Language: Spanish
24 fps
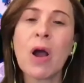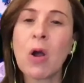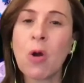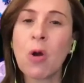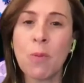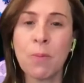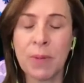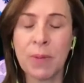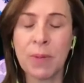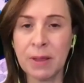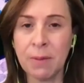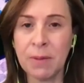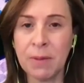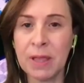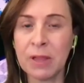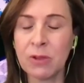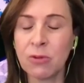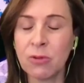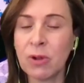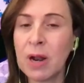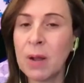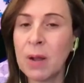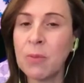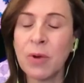
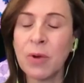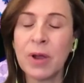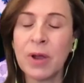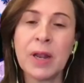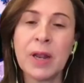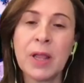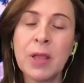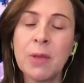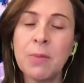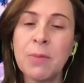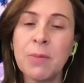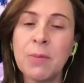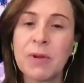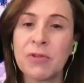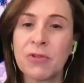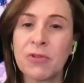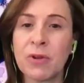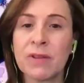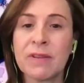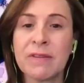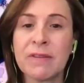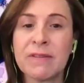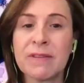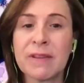acompañamiento a las mujeres y
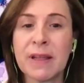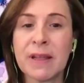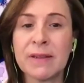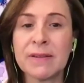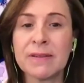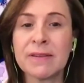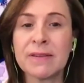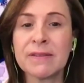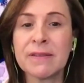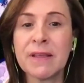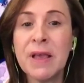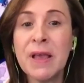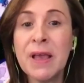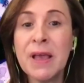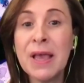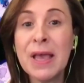personas gestantes.